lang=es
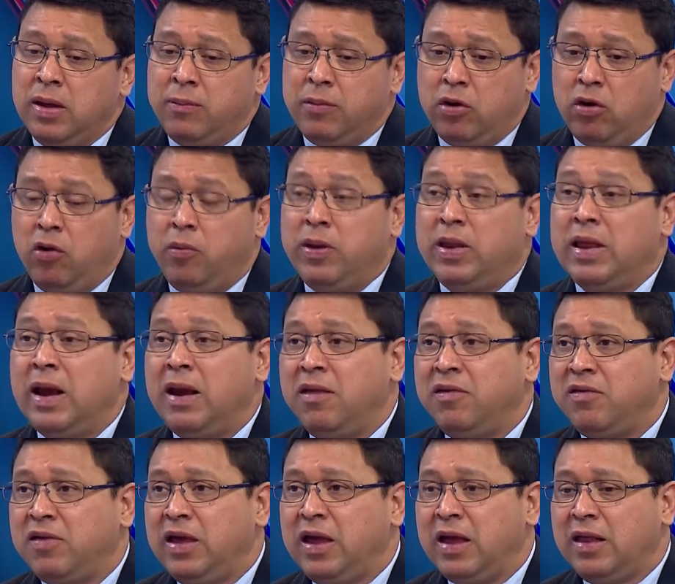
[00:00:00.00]
pero el hospital en
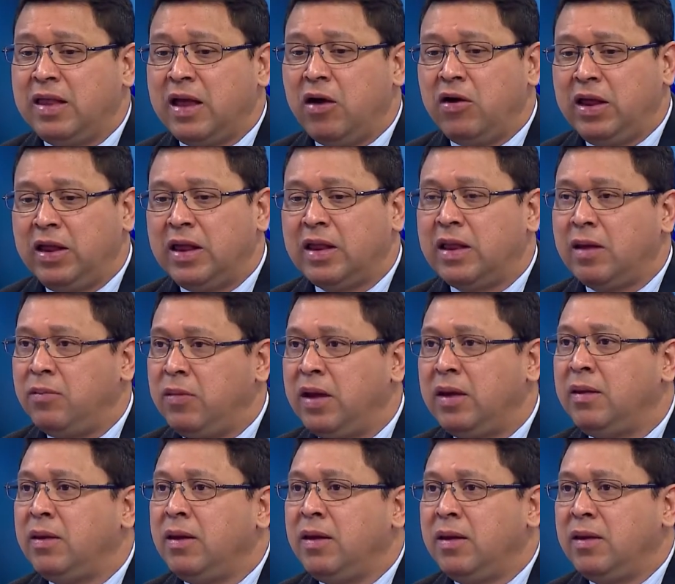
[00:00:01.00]
sí está ahorita
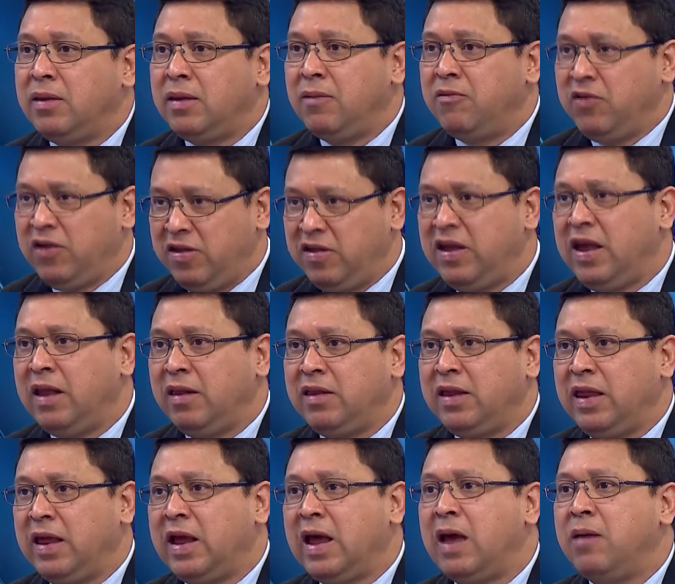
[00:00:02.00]
también deficiente
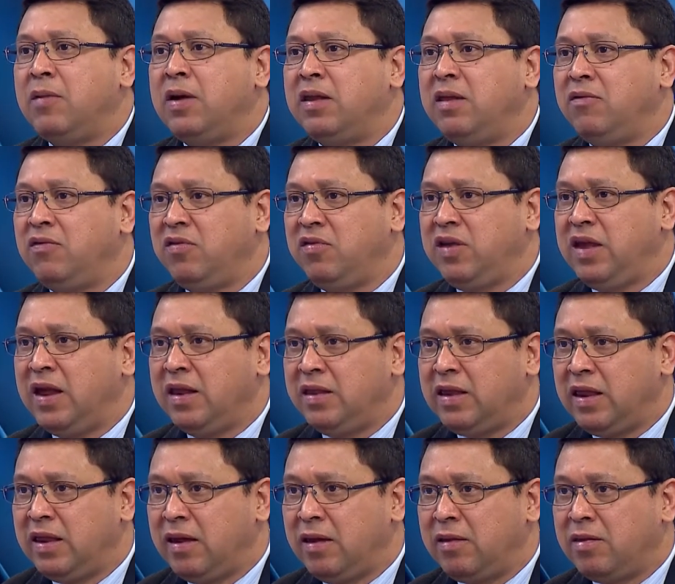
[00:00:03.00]
de camas,
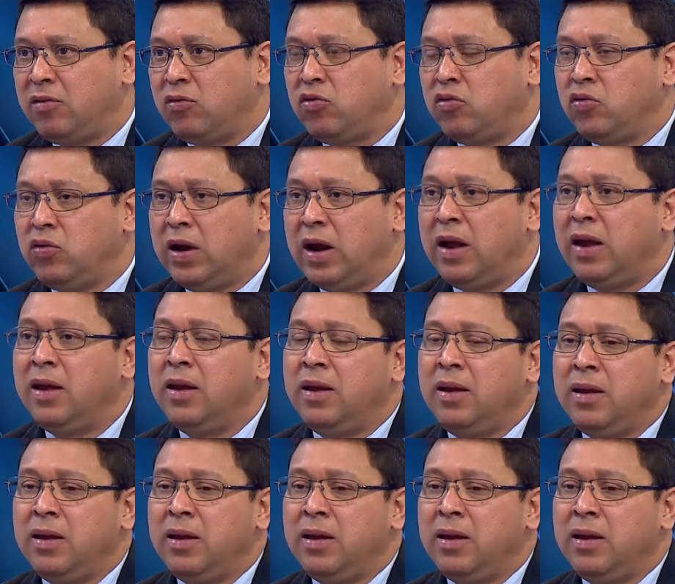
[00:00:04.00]
deficiente de estructura